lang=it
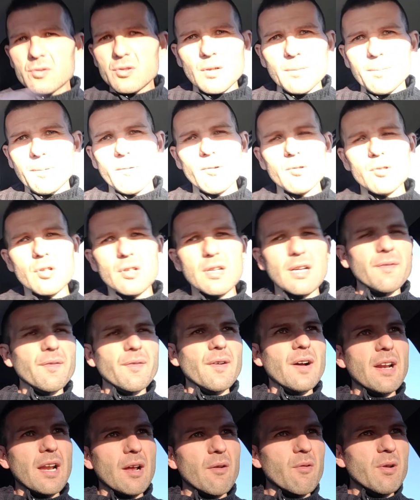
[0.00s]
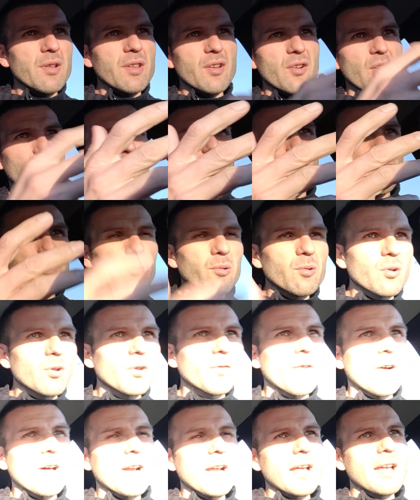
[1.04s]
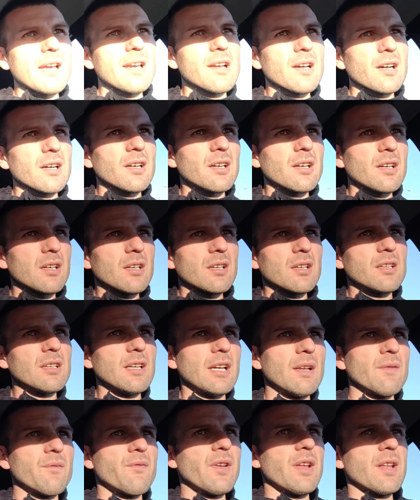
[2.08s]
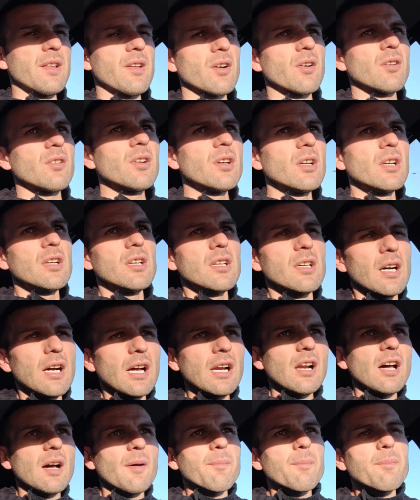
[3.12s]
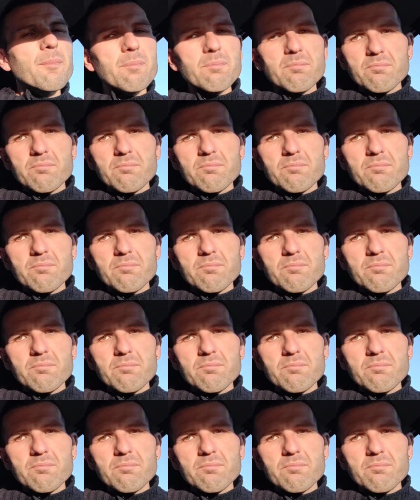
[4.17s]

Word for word: purtroppo ho avuto da fare quindi non ho potuto fare il, uh, il video allora